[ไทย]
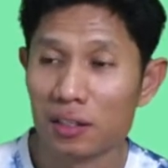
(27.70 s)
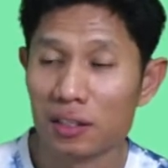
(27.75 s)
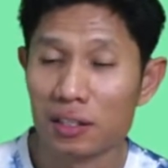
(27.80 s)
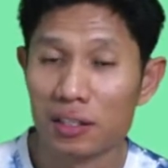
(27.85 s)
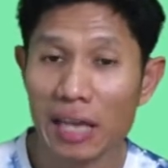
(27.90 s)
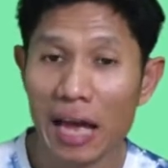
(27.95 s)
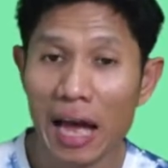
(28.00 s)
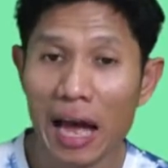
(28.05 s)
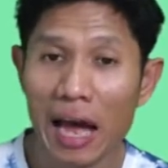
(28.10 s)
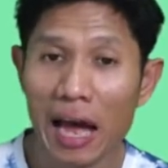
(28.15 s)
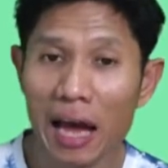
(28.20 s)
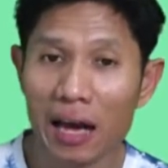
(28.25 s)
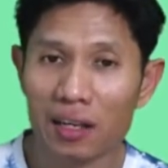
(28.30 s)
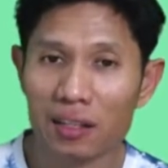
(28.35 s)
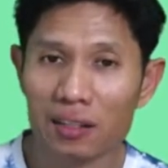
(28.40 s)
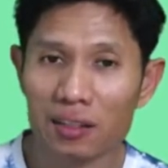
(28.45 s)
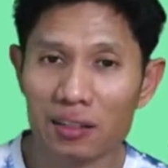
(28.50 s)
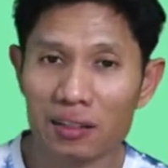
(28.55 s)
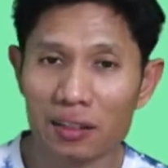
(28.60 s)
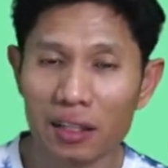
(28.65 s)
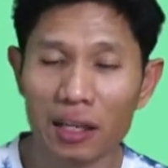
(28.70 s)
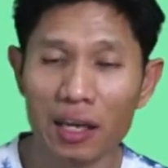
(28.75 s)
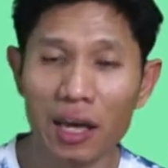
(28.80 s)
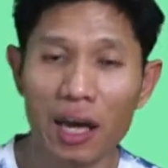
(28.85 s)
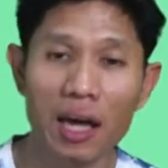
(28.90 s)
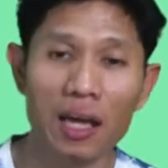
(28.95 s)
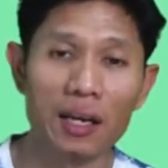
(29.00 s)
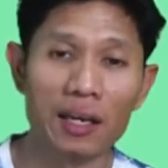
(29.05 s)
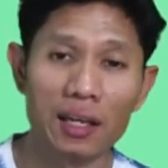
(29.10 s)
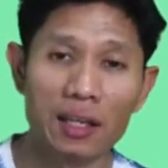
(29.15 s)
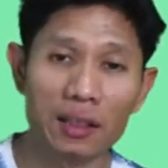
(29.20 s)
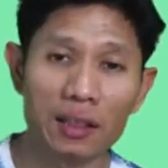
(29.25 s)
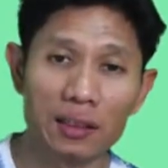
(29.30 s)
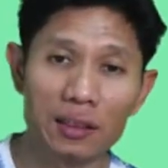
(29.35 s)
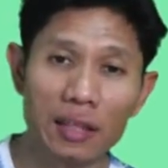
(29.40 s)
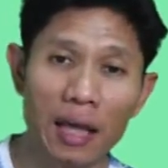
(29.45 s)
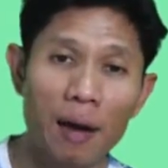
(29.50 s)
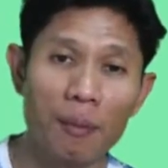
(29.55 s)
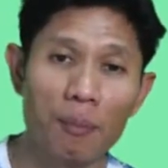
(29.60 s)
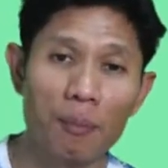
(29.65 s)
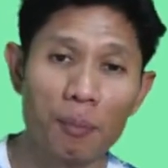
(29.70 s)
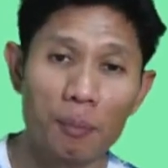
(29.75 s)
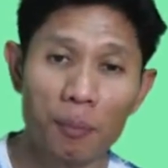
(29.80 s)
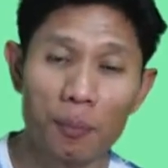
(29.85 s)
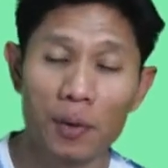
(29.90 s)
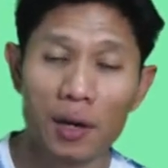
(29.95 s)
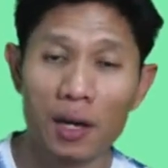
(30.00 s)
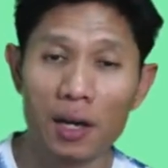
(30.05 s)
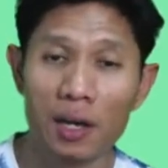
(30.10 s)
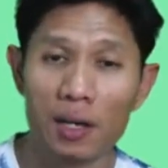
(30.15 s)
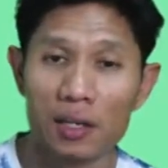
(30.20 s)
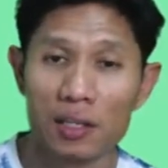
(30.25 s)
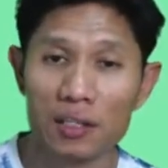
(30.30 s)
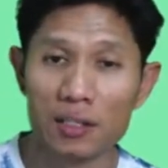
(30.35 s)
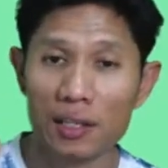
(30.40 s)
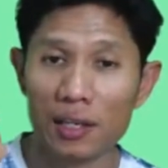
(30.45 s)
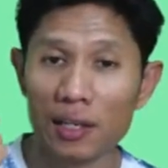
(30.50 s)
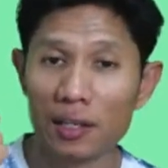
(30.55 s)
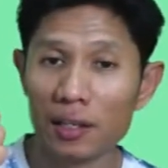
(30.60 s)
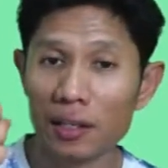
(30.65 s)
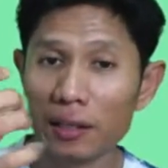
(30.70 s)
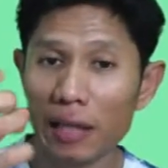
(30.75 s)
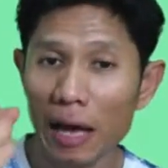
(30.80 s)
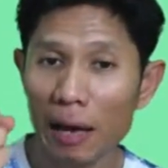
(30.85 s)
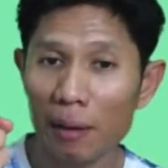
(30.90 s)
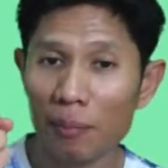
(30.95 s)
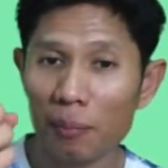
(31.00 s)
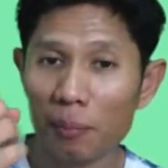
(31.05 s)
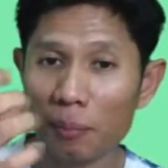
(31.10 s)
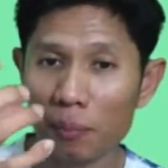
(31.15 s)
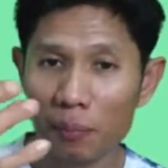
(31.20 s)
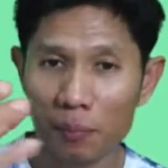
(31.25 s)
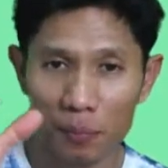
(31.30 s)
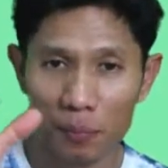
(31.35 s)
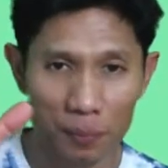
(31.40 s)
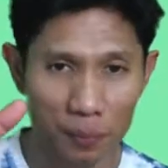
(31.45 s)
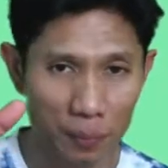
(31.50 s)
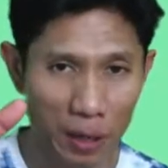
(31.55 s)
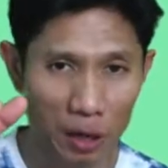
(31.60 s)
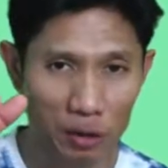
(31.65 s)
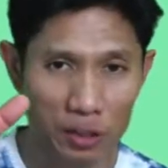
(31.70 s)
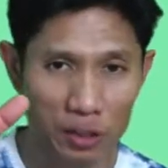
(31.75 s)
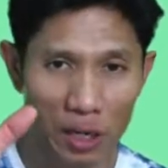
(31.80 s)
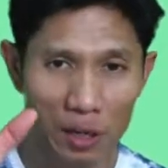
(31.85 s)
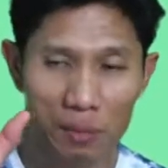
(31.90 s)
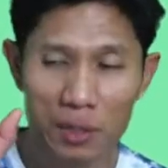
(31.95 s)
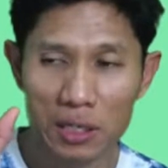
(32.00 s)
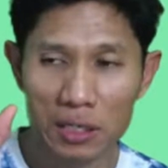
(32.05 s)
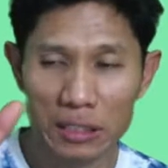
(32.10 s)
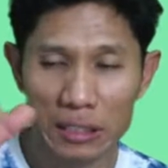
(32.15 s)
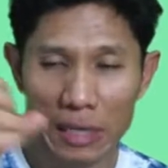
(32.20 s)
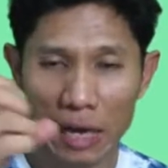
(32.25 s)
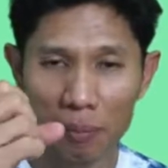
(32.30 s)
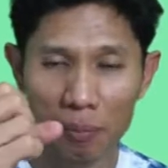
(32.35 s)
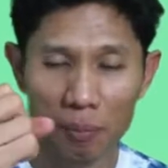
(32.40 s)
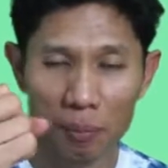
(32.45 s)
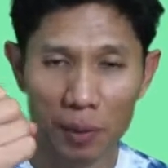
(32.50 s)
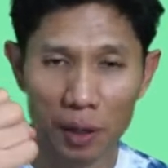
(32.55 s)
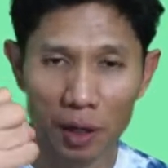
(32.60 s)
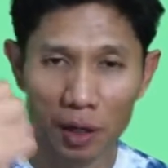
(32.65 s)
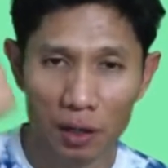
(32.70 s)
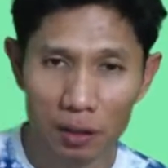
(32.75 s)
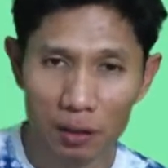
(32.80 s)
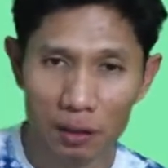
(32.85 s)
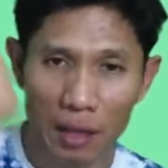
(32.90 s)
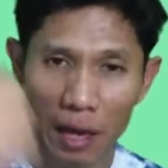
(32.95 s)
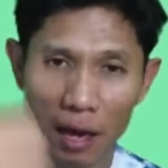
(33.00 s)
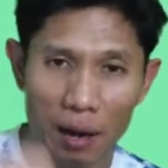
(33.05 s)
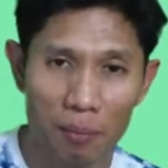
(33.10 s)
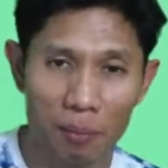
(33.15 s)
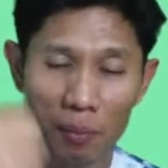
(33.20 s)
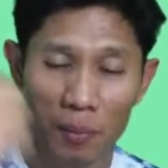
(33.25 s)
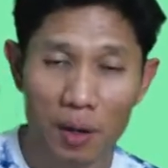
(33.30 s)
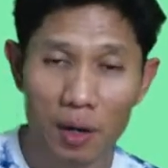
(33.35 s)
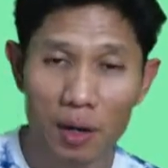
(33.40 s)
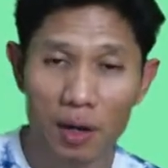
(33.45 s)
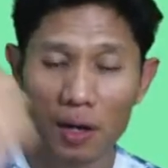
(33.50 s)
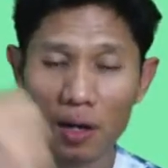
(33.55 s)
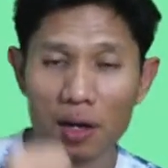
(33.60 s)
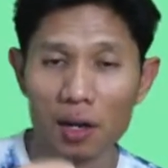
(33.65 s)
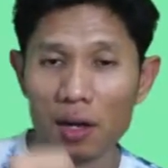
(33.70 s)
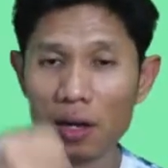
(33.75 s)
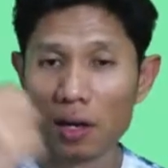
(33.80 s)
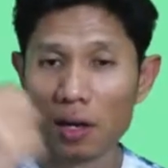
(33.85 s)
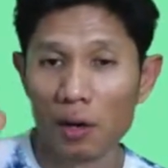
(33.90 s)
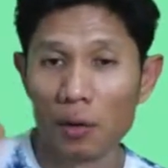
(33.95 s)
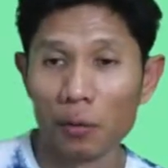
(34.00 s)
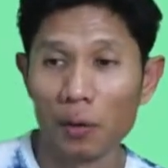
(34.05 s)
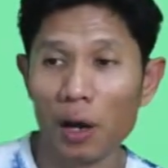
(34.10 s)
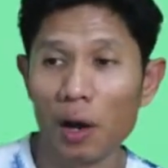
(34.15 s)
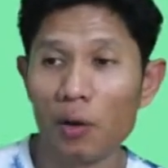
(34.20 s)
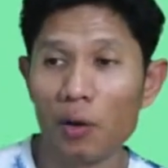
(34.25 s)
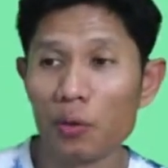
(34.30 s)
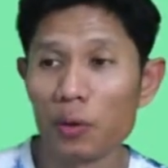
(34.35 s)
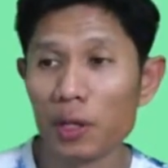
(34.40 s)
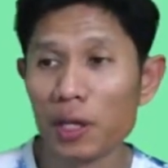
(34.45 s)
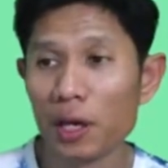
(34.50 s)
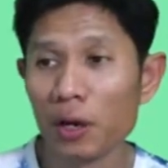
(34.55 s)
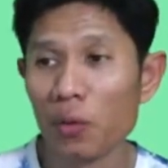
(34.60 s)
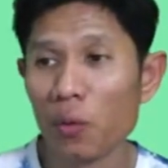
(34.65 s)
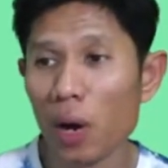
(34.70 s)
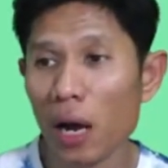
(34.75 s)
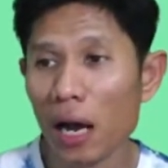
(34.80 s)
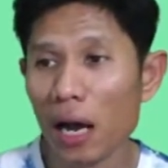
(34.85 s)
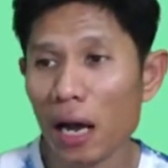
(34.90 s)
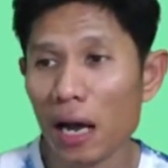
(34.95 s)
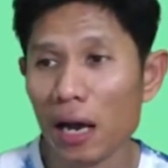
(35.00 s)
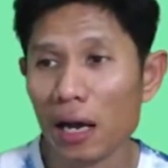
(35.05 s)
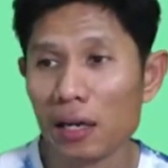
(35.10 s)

สากในการตำสิ่งที่ตำเราใช้มือจับแล้วก็ตำเราเรียกว่า